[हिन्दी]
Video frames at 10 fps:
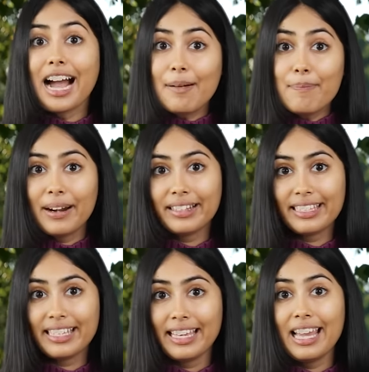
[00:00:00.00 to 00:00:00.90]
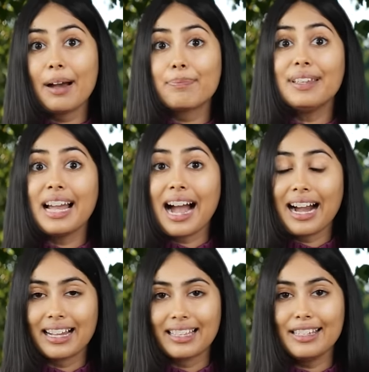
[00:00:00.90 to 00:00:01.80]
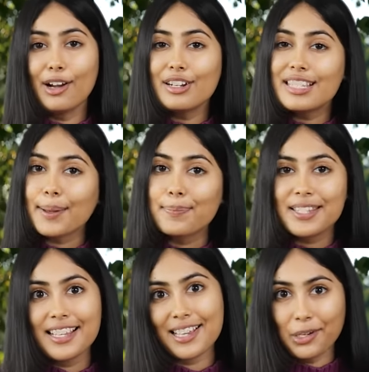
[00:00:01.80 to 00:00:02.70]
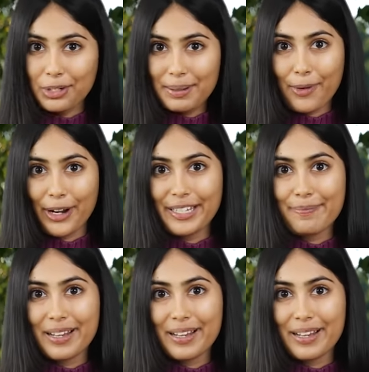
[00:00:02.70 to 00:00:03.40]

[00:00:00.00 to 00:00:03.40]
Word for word: अब बढ़ते हैं अपने आखिरी और सबसे ज़रूरी पॉइंट